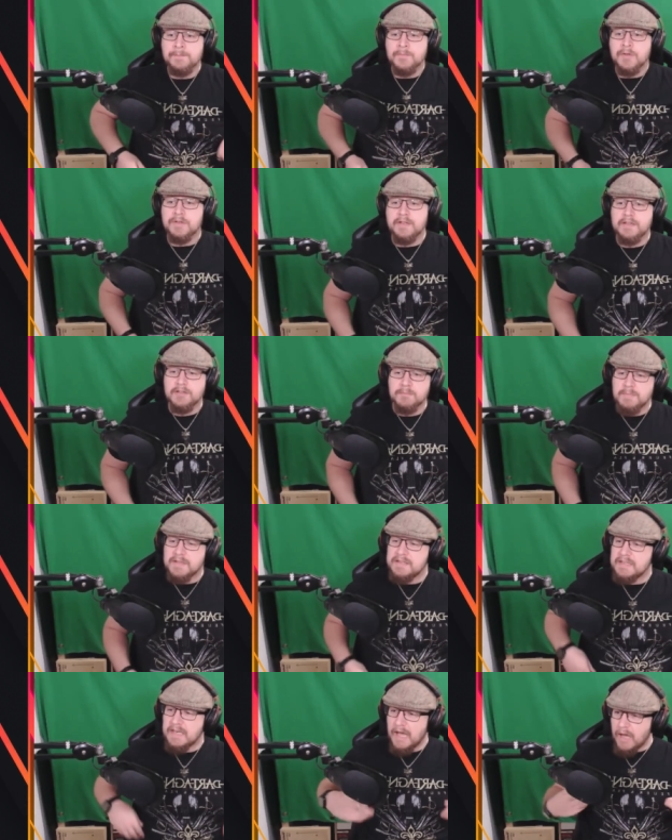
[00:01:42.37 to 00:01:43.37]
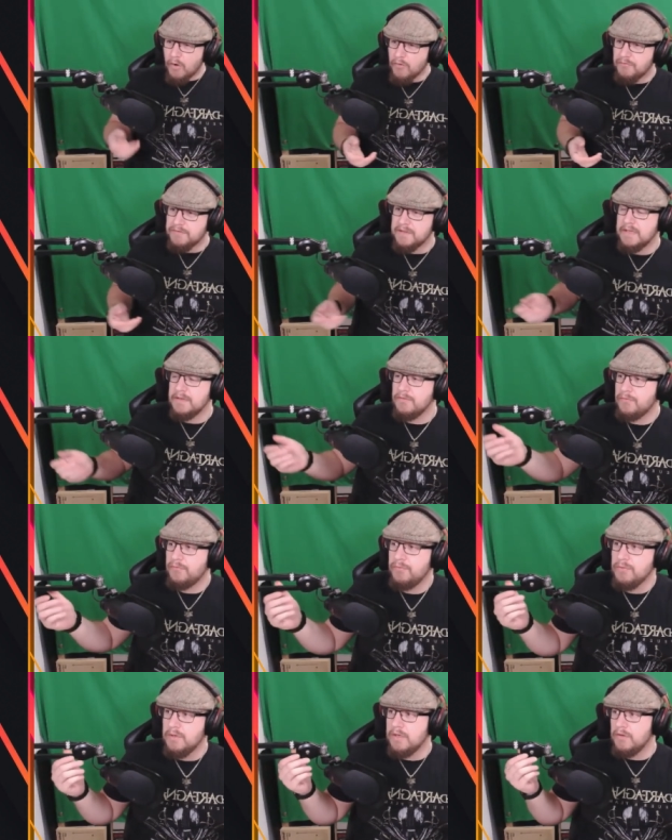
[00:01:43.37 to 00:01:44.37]
und das so ein bisschen aufziehen
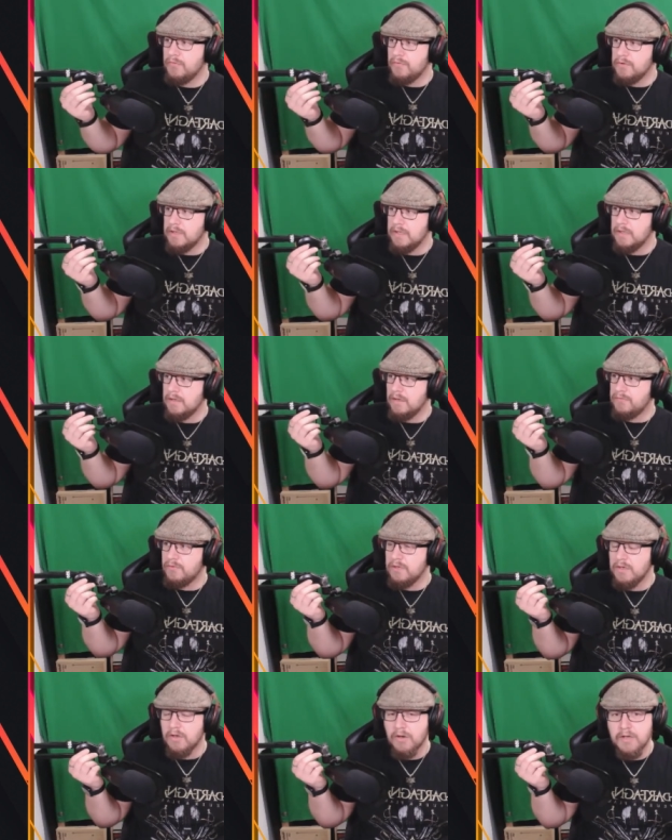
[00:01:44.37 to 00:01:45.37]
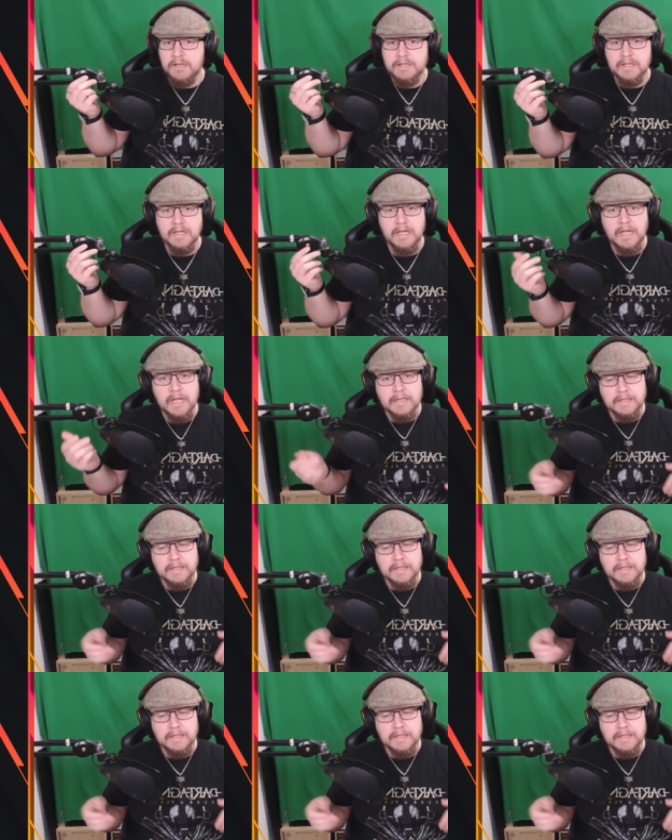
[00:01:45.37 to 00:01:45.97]
für, für, die, für die Leute,